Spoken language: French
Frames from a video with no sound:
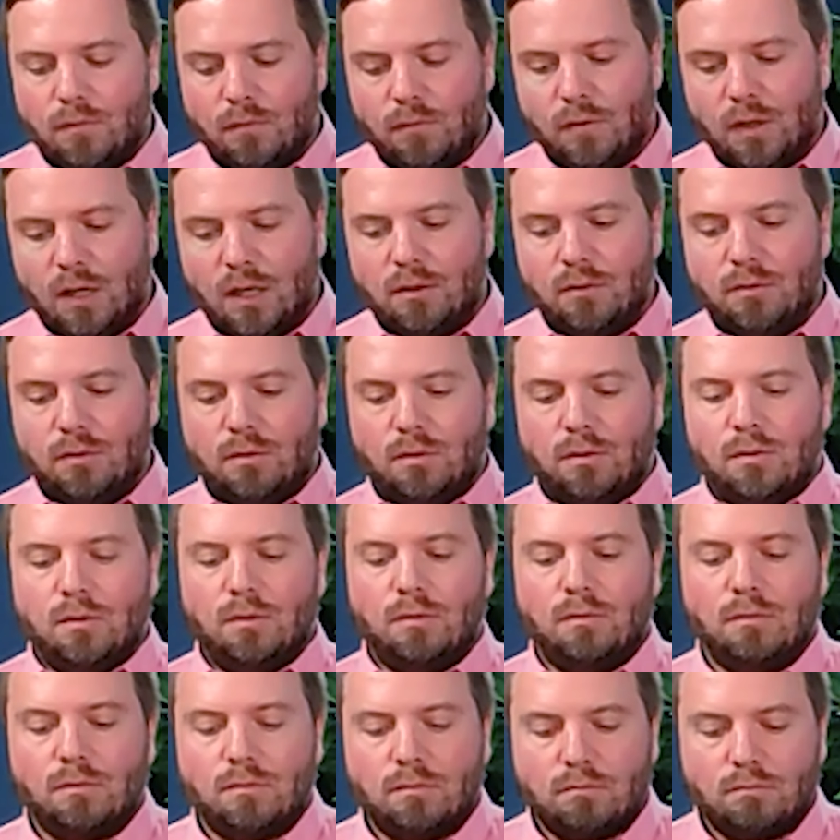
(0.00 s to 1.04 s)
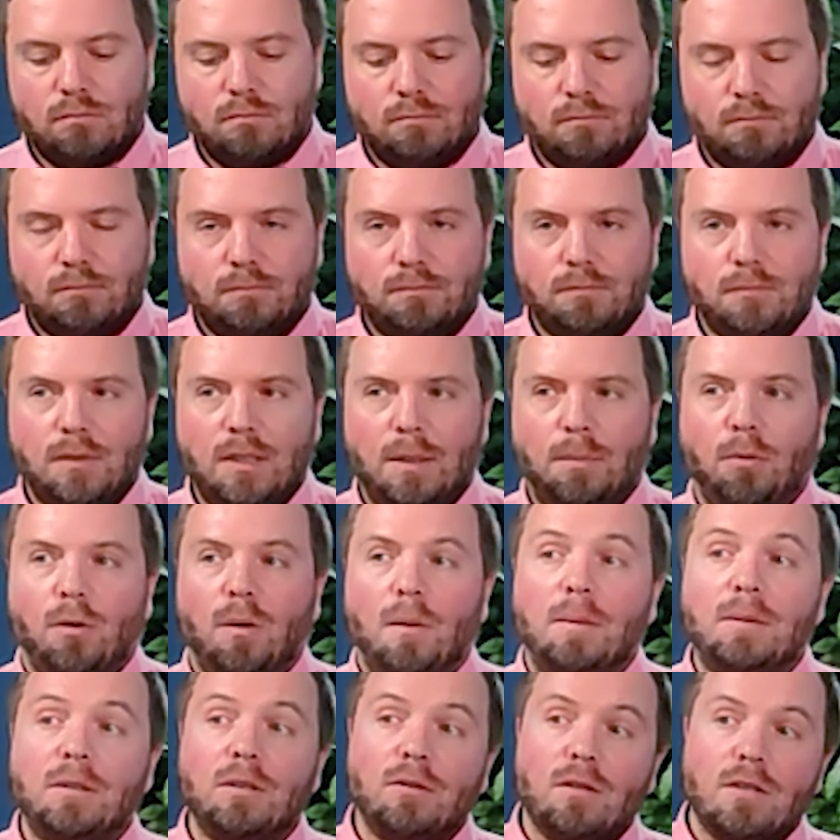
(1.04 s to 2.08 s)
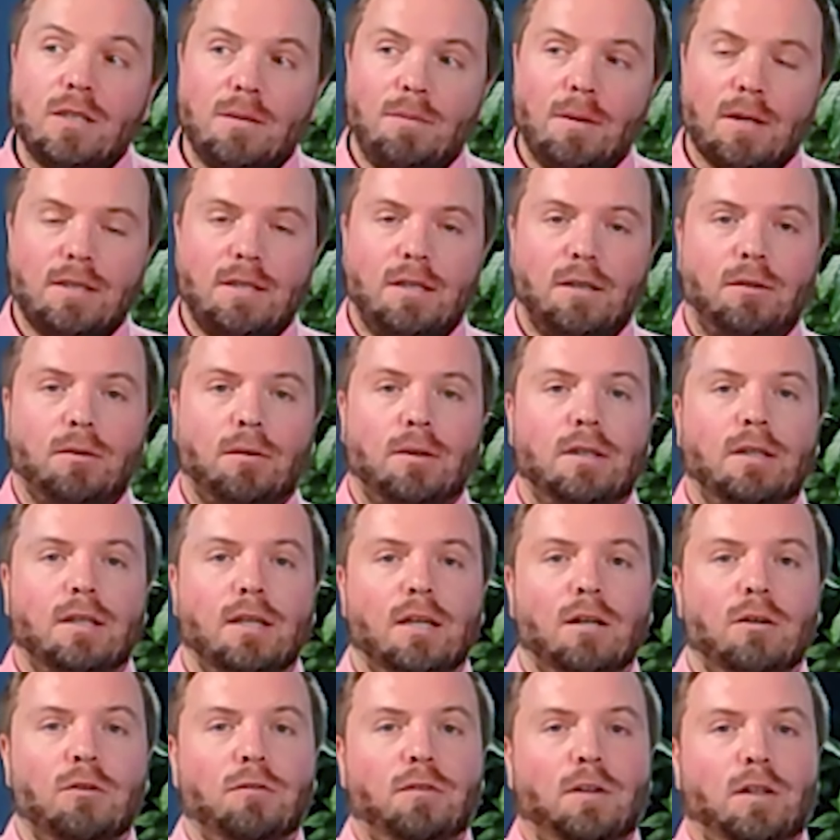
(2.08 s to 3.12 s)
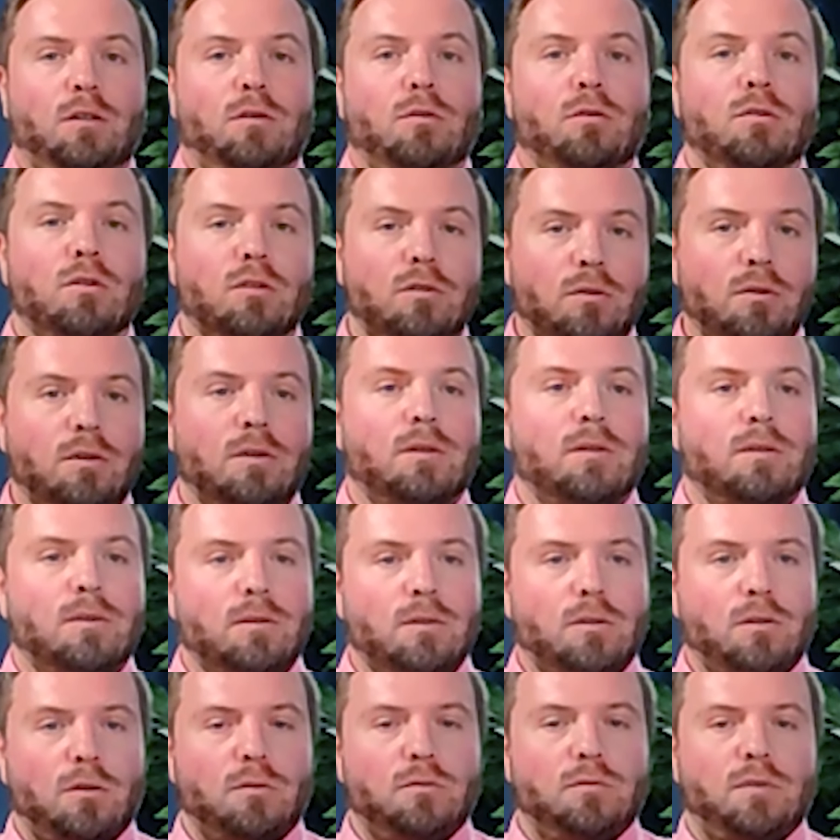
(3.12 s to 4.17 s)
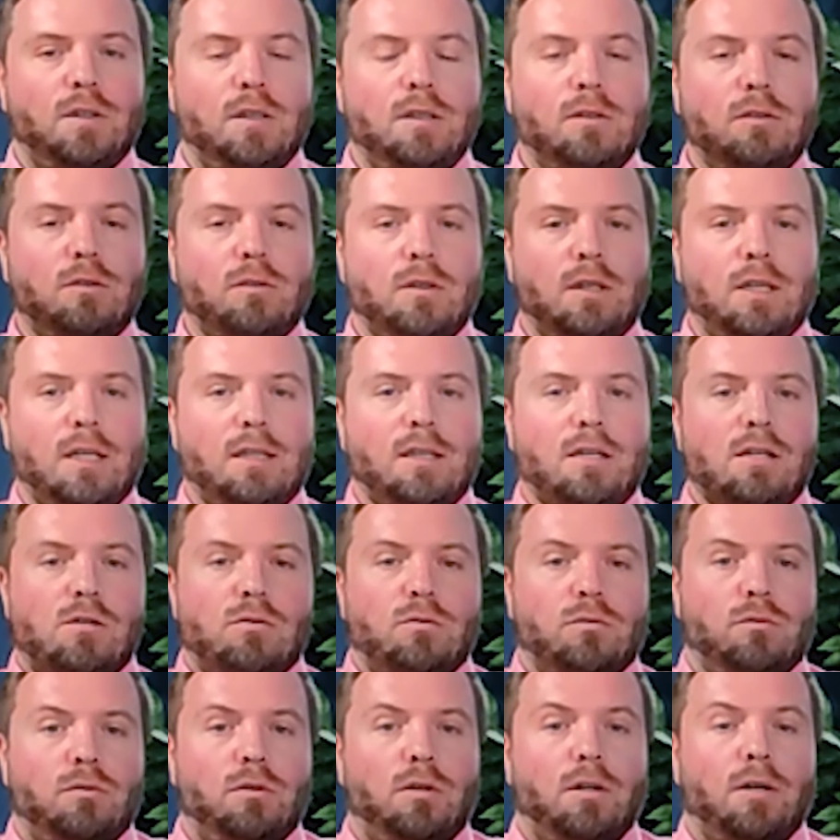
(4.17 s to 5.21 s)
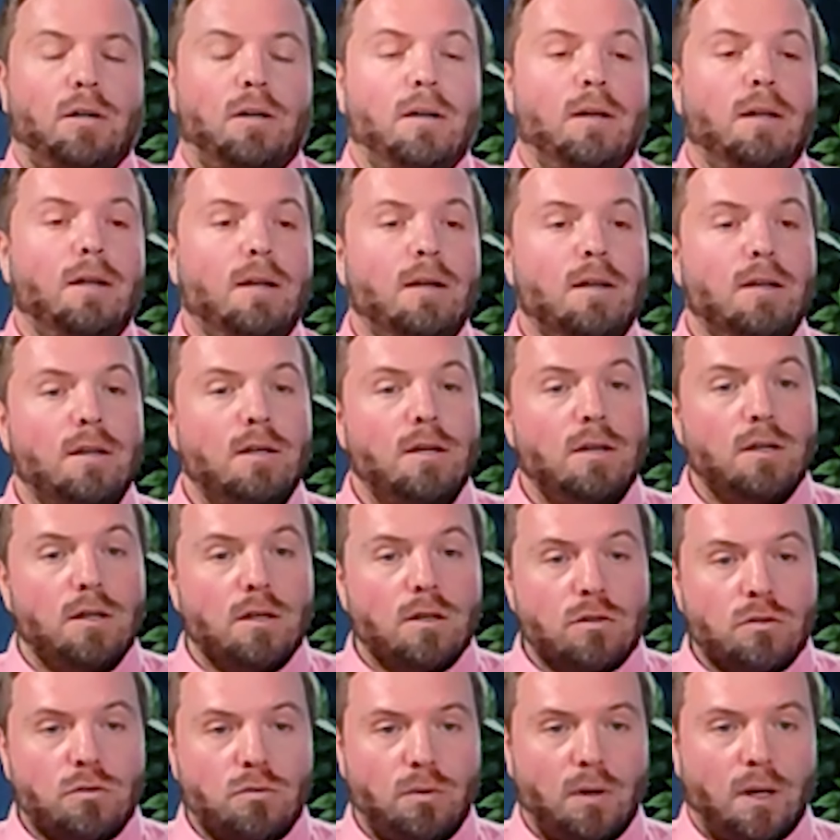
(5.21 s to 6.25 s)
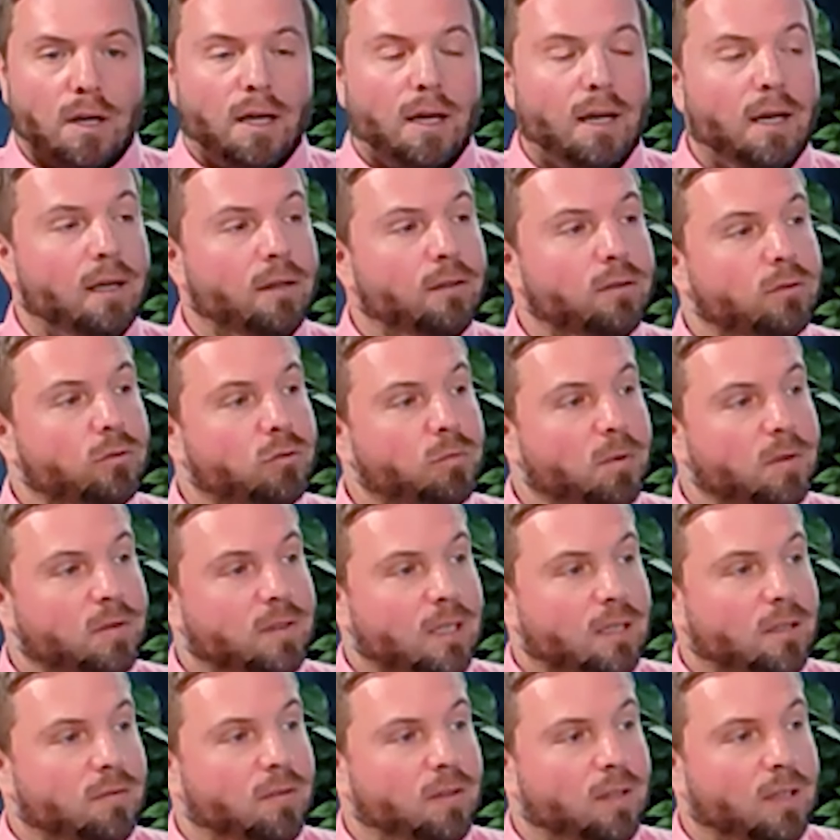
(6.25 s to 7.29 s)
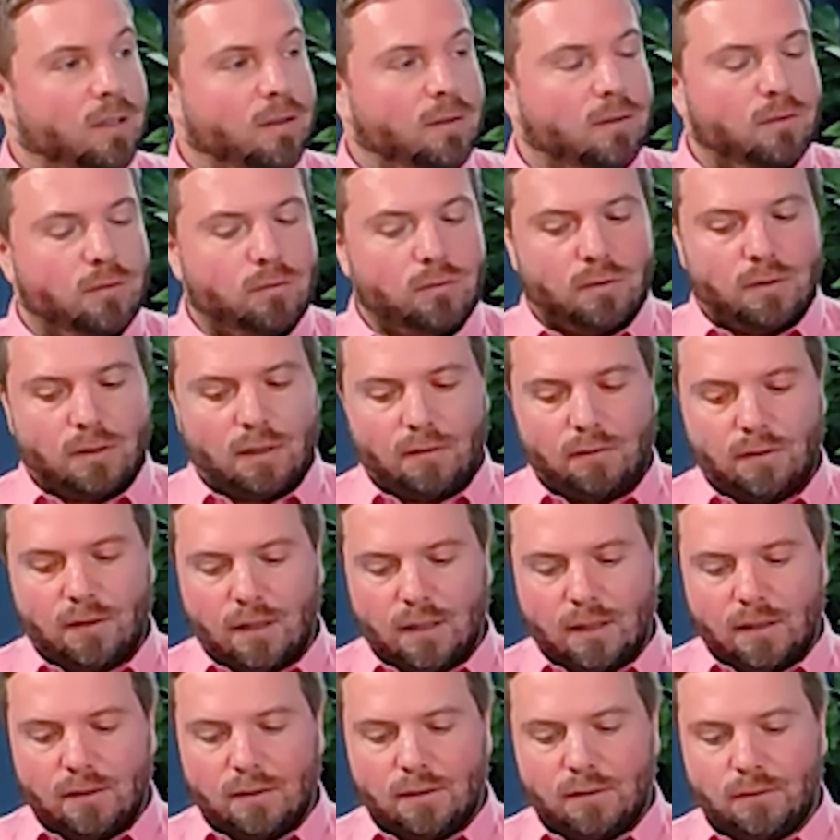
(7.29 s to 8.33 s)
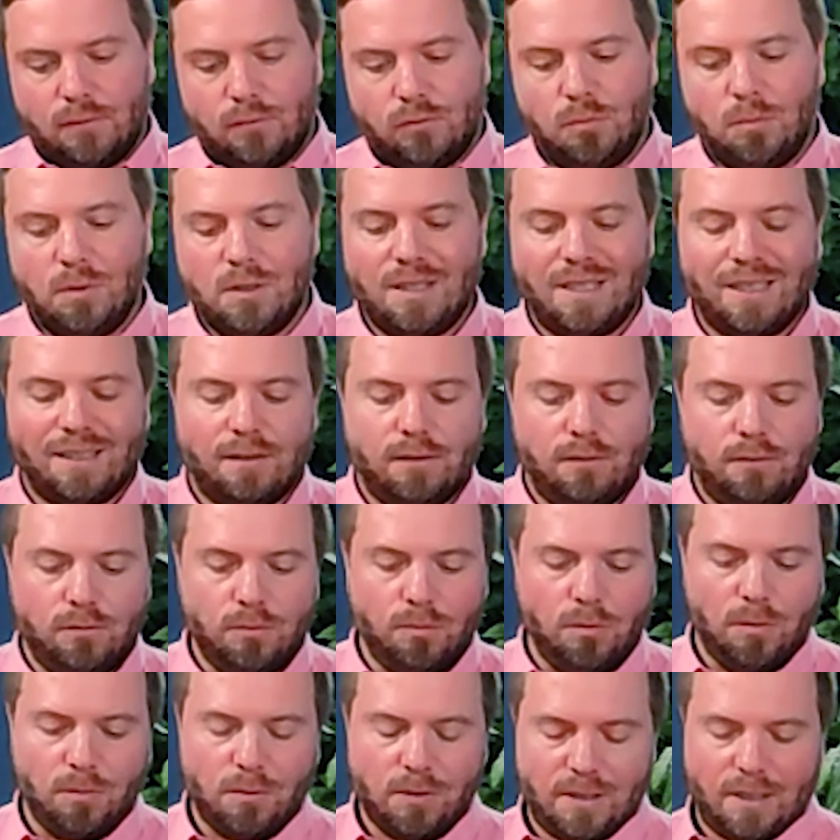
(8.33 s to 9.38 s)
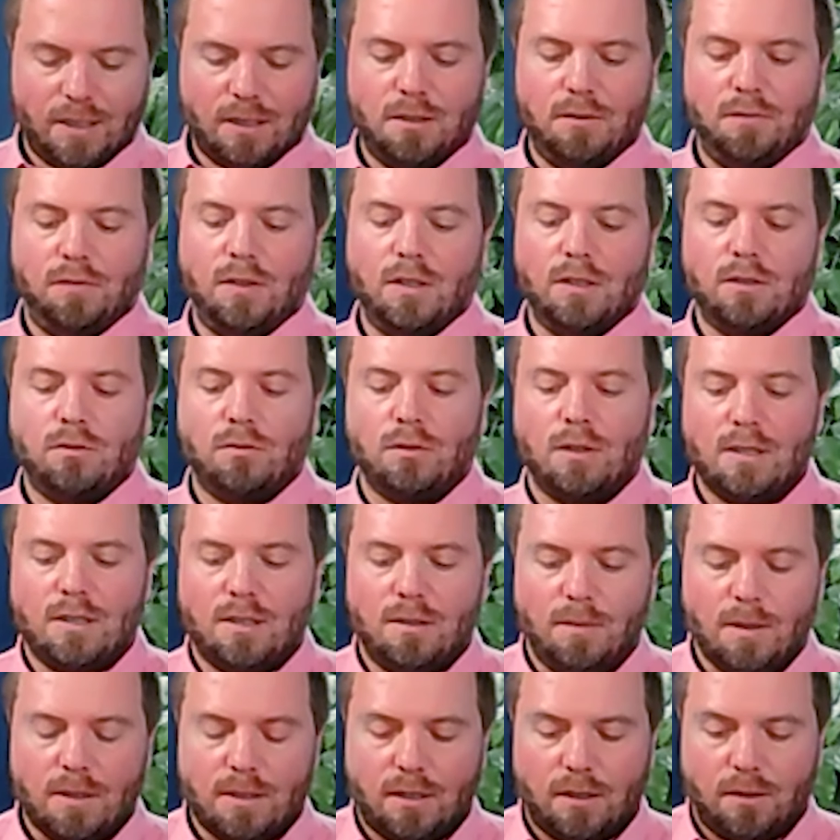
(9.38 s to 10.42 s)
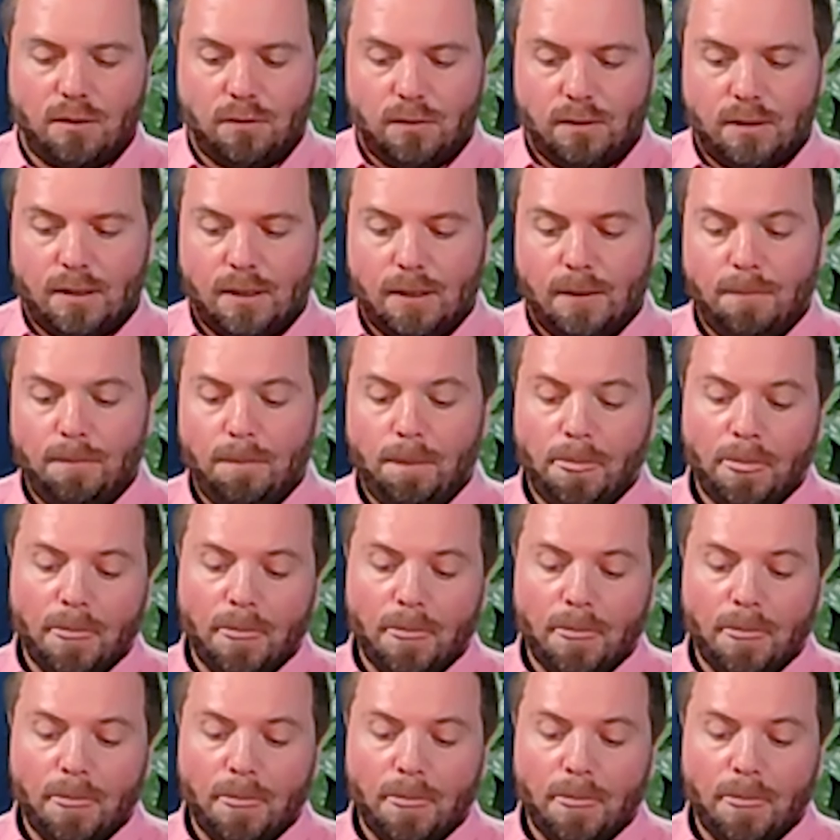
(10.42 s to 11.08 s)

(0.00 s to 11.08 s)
voilà de des problématiques de cybersécurité le fait que notre encore une fois notre carte raison onduleur soit elle euh, doublement certifiée sur la cybersécurité.